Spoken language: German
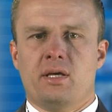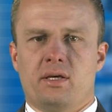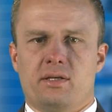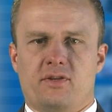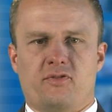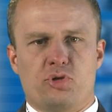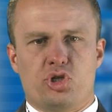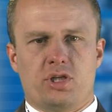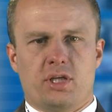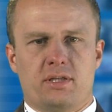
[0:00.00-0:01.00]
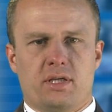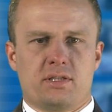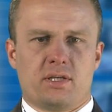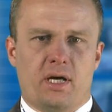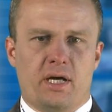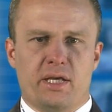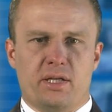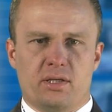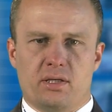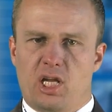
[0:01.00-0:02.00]
Jetzt bestätigt
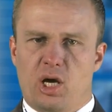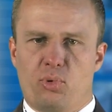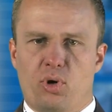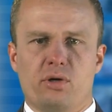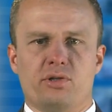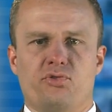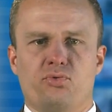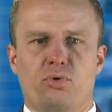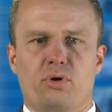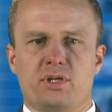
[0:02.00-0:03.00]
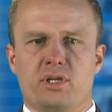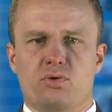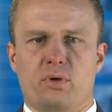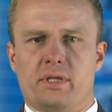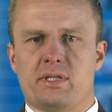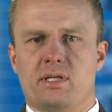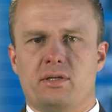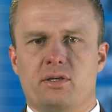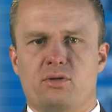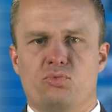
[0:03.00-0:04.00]
eine Laboruntersuchung den dort
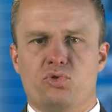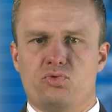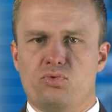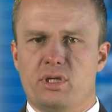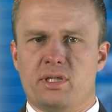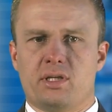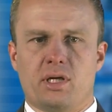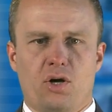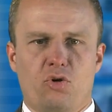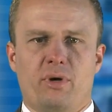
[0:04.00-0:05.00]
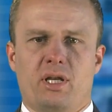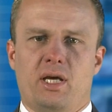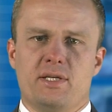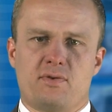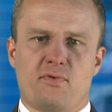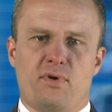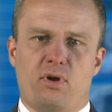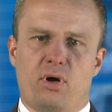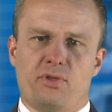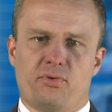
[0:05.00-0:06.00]
installierten Modulen kaum an Leistung
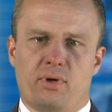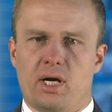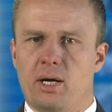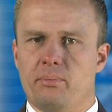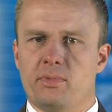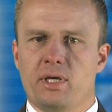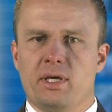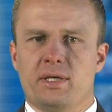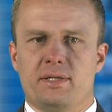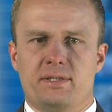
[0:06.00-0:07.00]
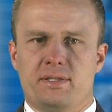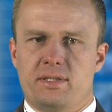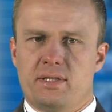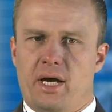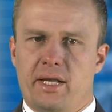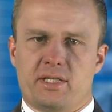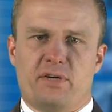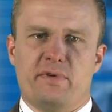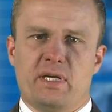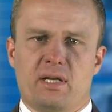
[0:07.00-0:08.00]
verloren zu haben. Die
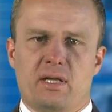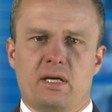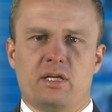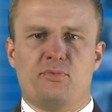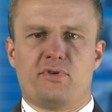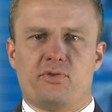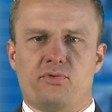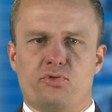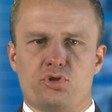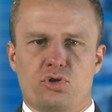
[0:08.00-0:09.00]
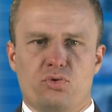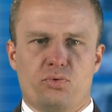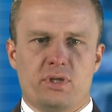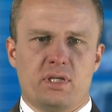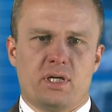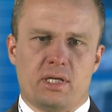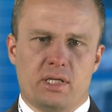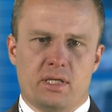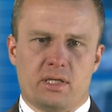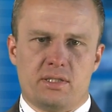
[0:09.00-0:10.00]
1-kW-Anlage im französischen Louis hat
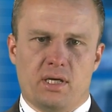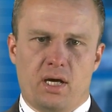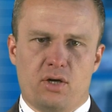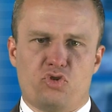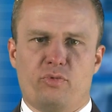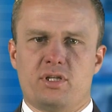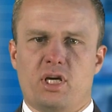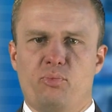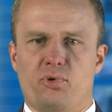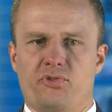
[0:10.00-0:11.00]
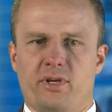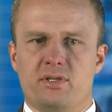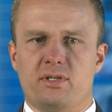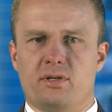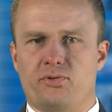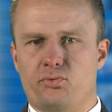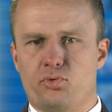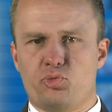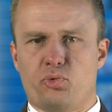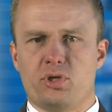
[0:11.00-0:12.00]
lediglich 8,3 Prozent ihres
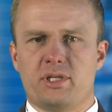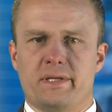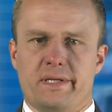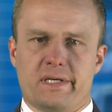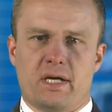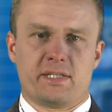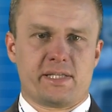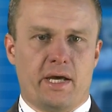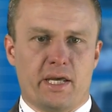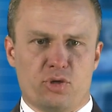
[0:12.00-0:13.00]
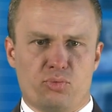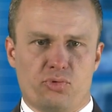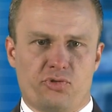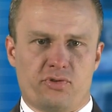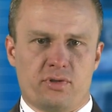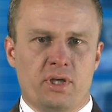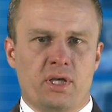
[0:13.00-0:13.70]
ursprünglichen Ertrags eingebüßt.